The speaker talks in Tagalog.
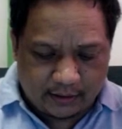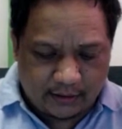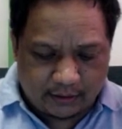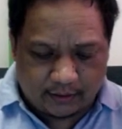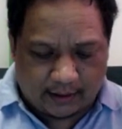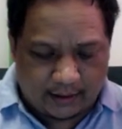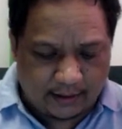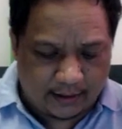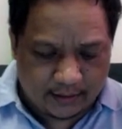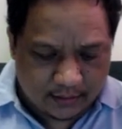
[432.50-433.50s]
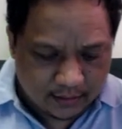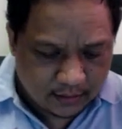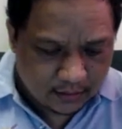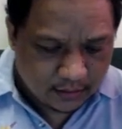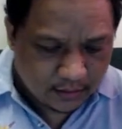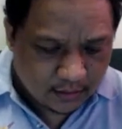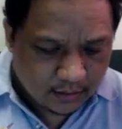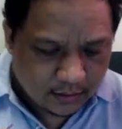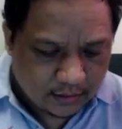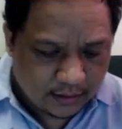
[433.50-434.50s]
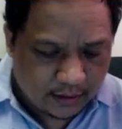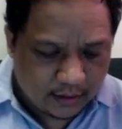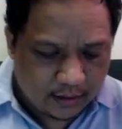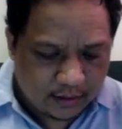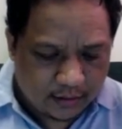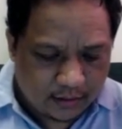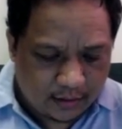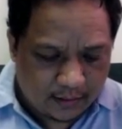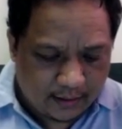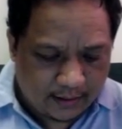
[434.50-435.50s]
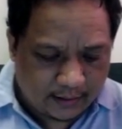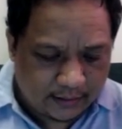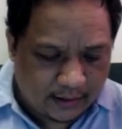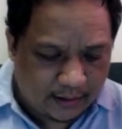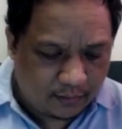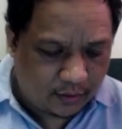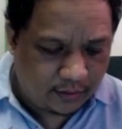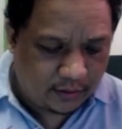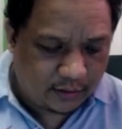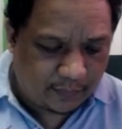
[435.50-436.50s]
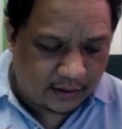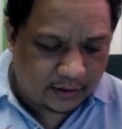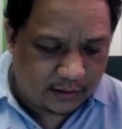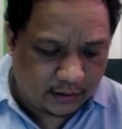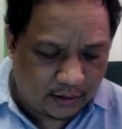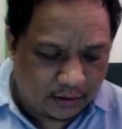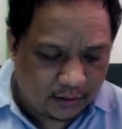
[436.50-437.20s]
dito nakalagay. Then, di lang natin alam kung anong specs nito.